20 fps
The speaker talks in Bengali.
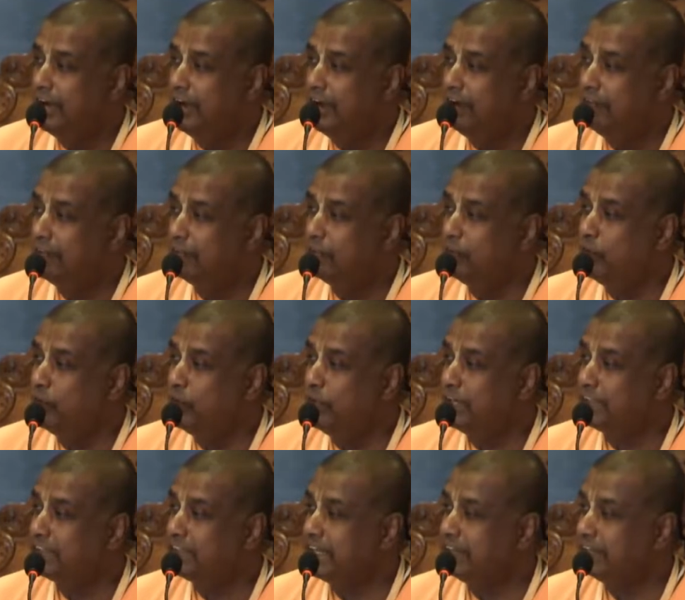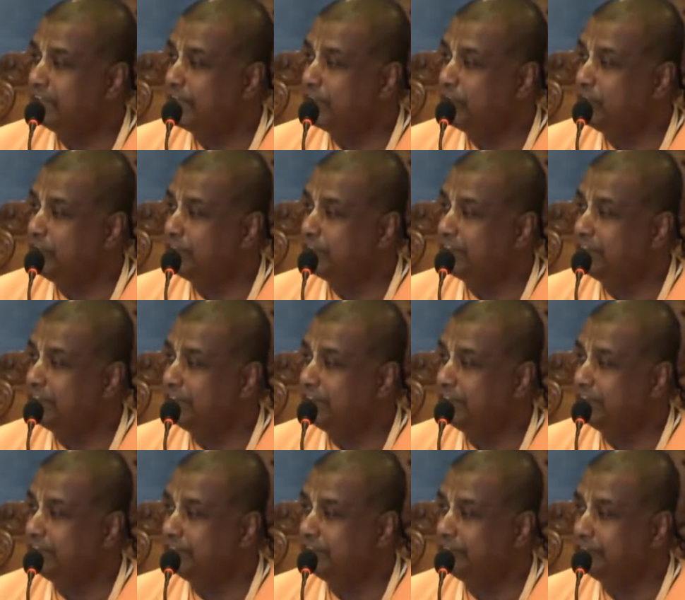আবার ভোগের স্বাদটা রয়েছে
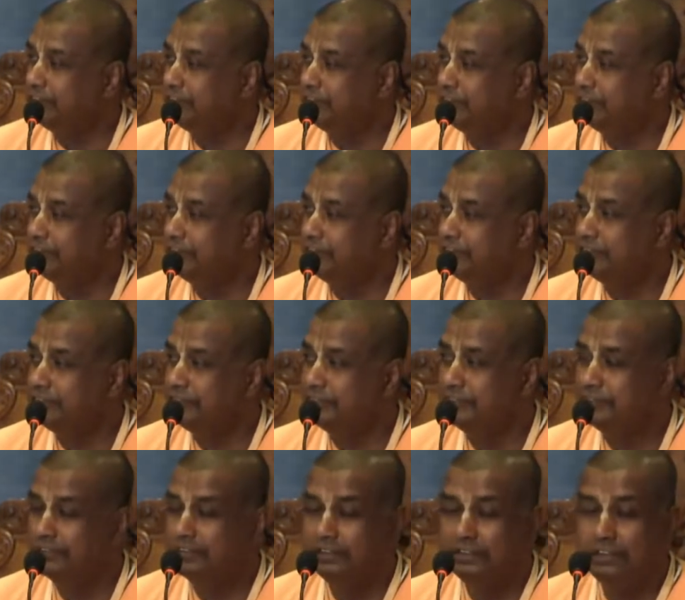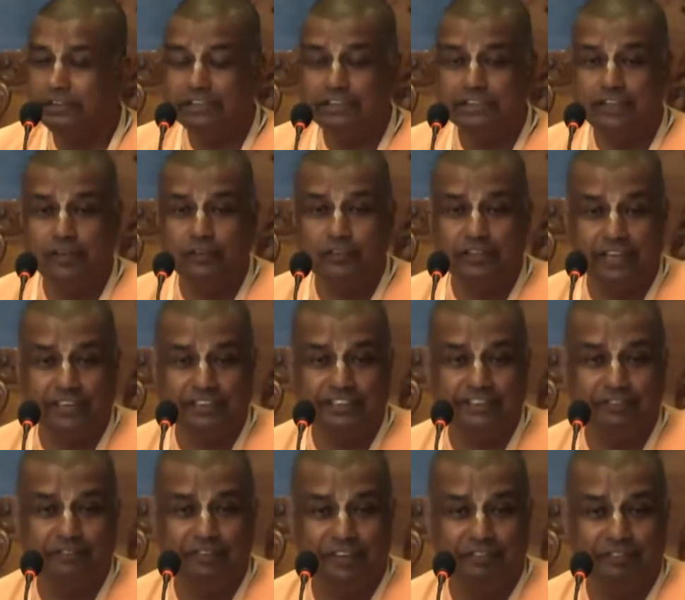ইচ্ছাও
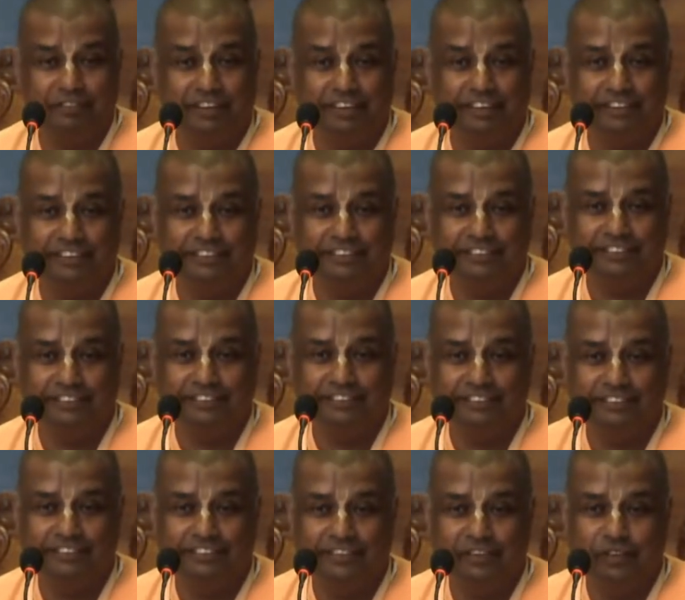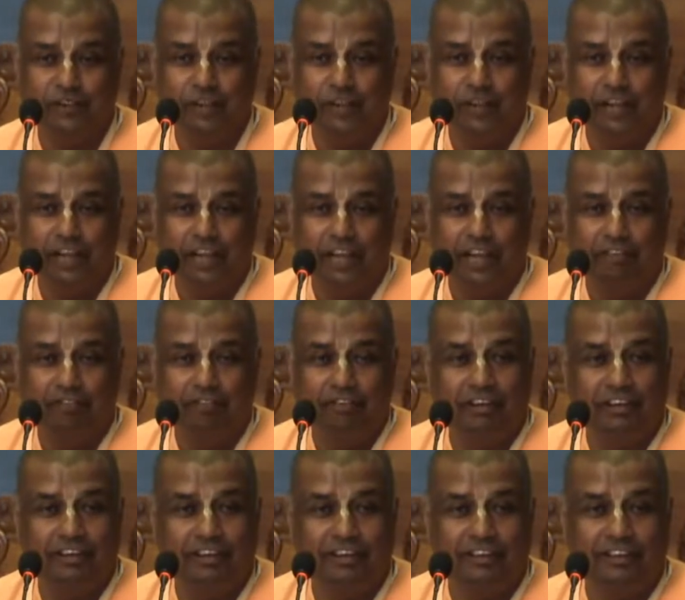জাগছে বারবার
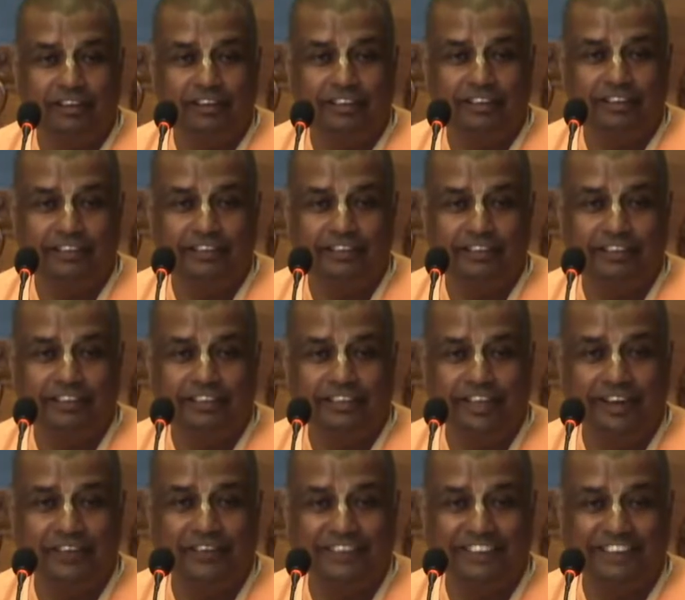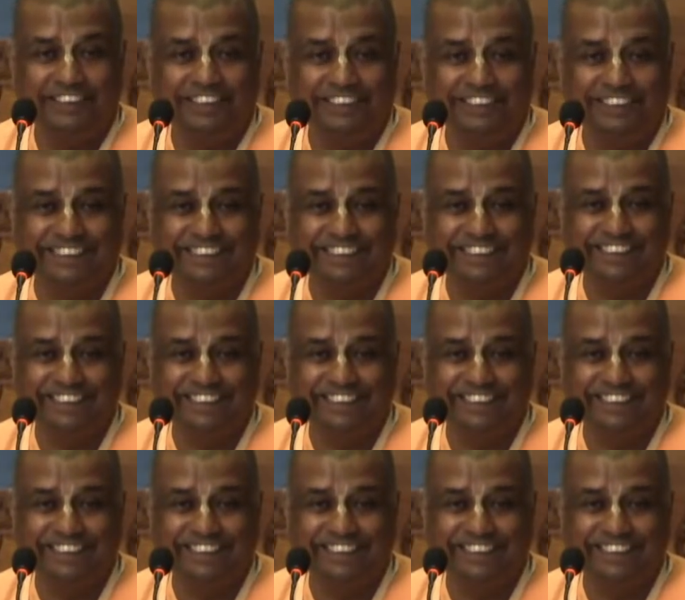আবার দীক্ষাও হয়ে গেছে